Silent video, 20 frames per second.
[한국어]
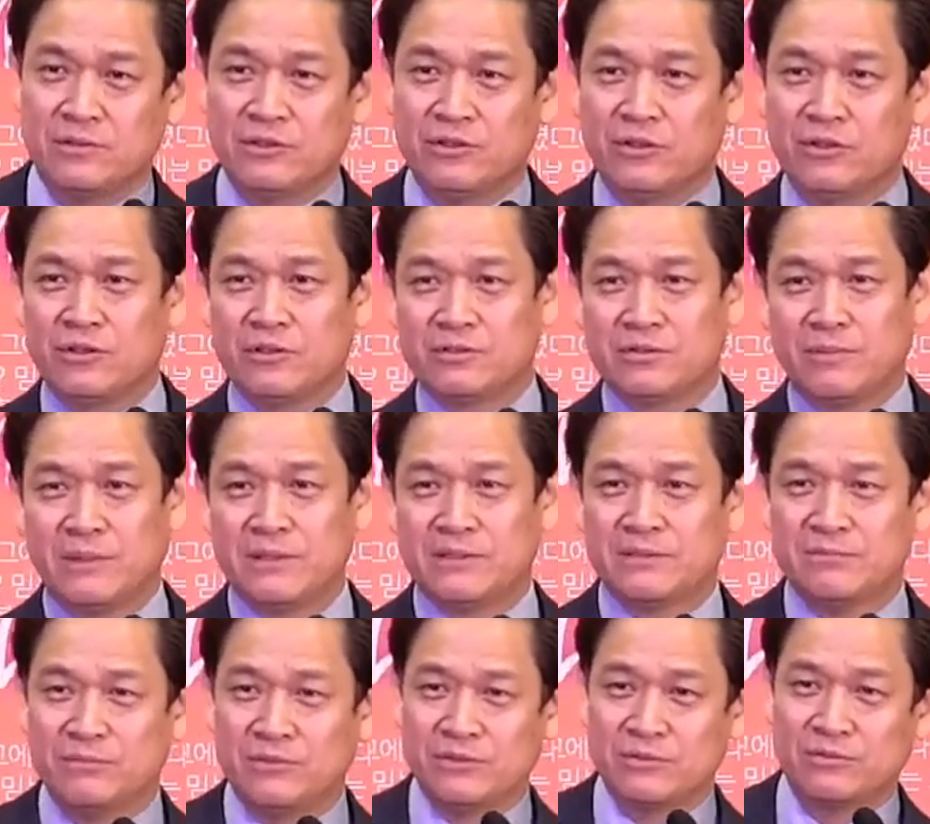여기에서
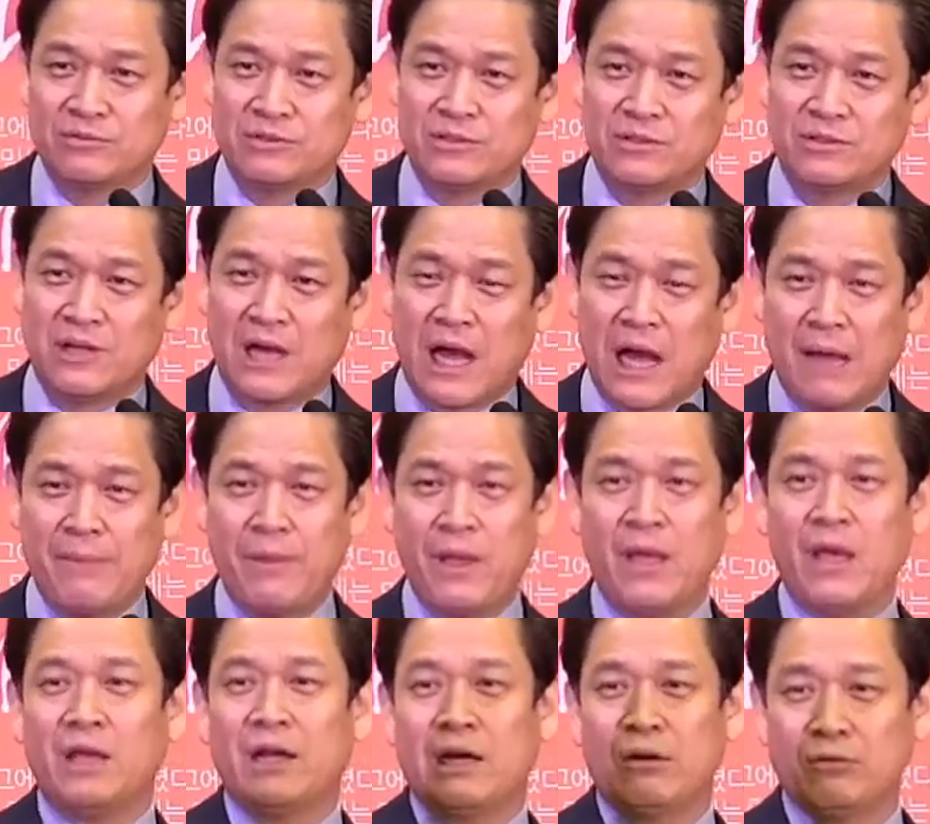말씀 듣고서도
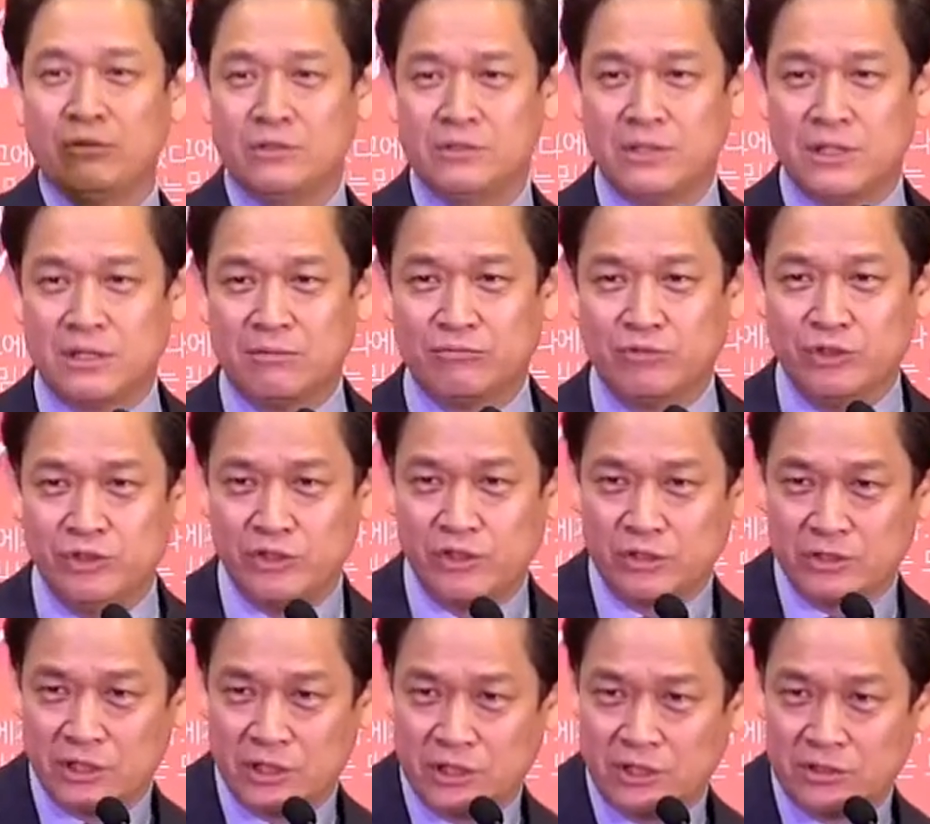아멘 하고 있잖아.
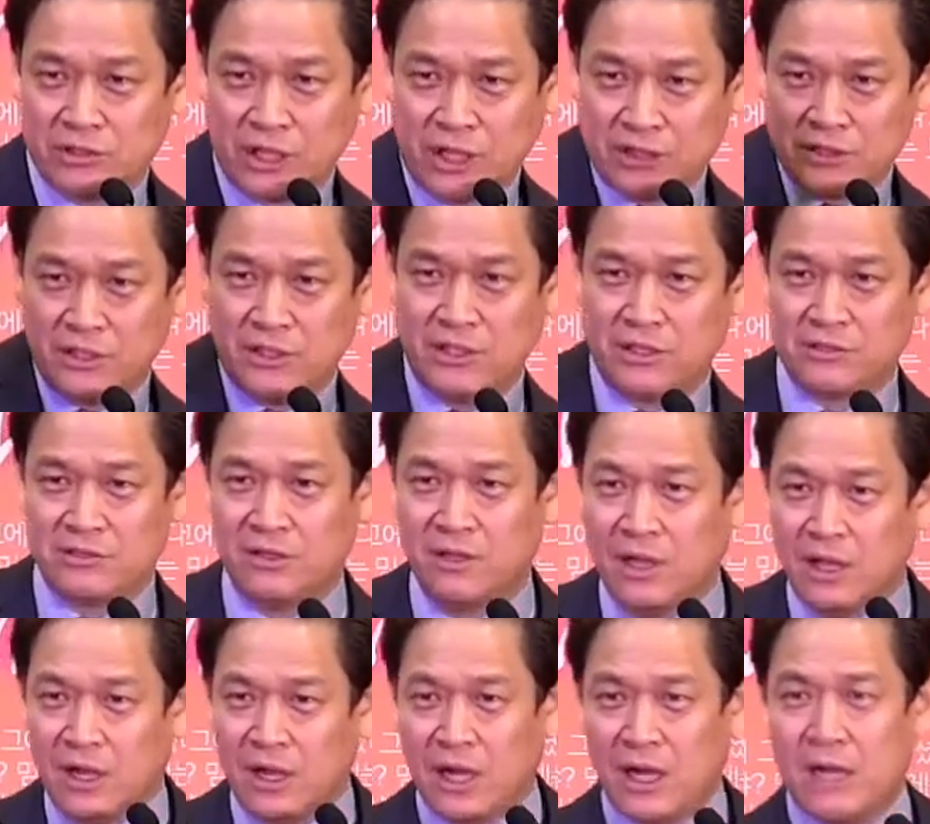문시경제 대신해서
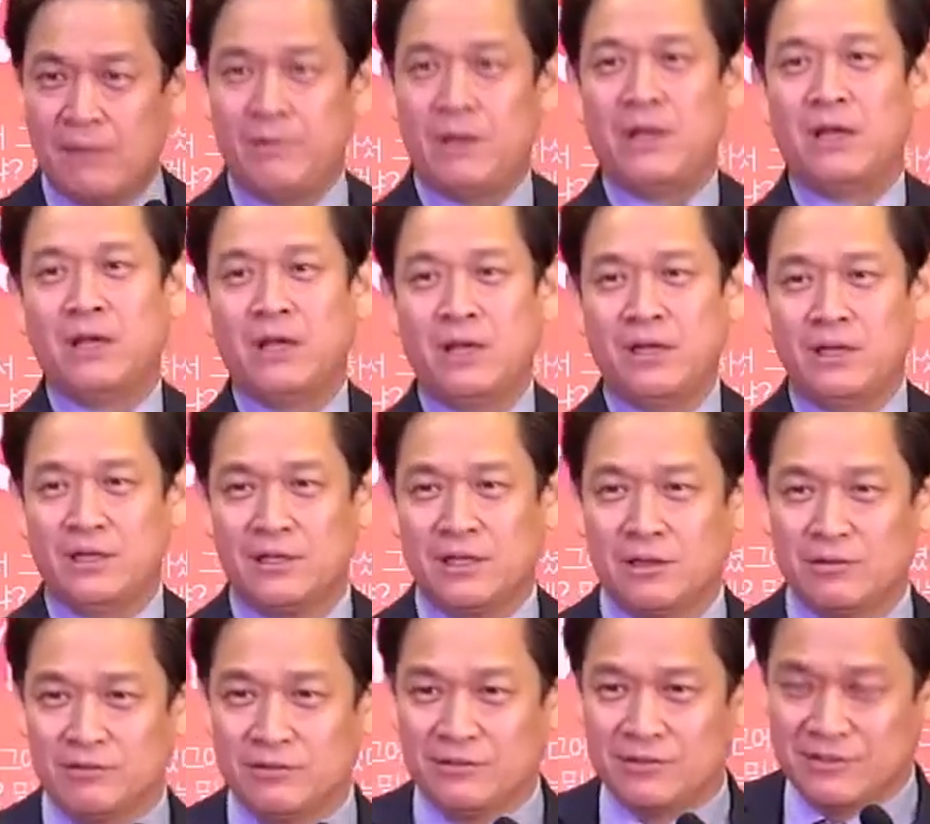아멘
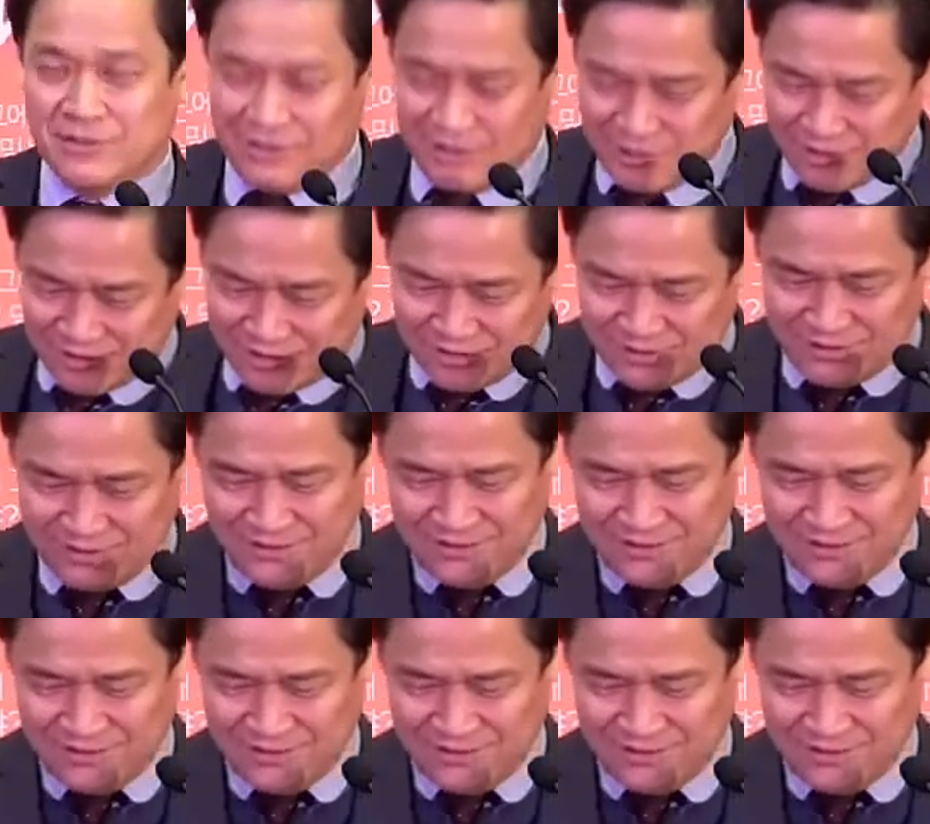하고 있으니까.